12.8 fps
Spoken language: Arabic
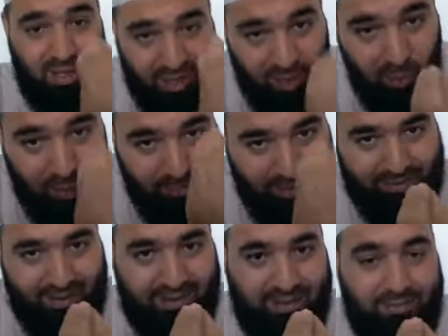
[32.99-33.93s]
أول
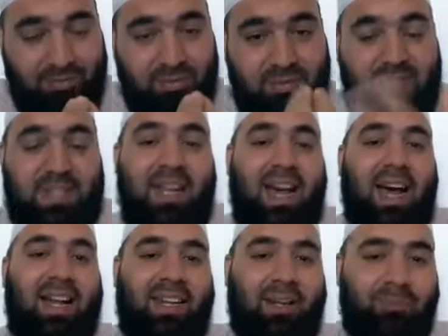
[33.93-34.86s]
مسألة نسأل
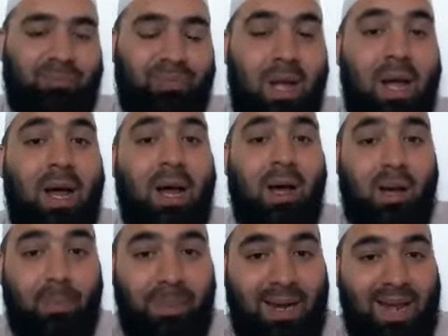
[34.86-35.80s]
حالنا
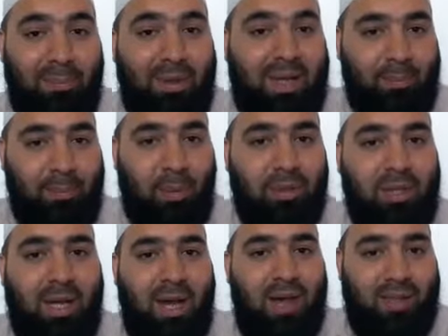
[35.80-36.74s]
رب العالمين لما
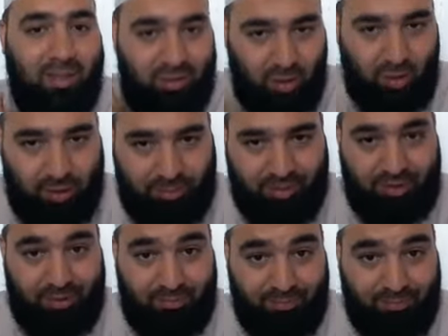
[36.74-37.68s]
وضع هذه الضوابط
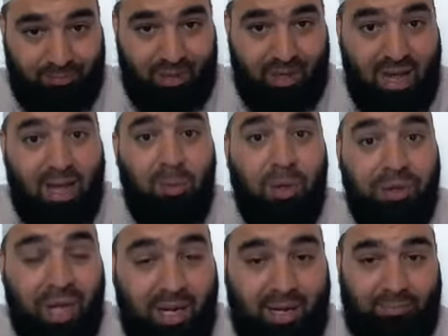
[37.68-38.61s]
هل
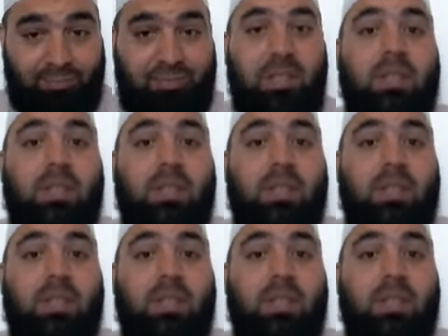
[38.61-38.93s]
وضعها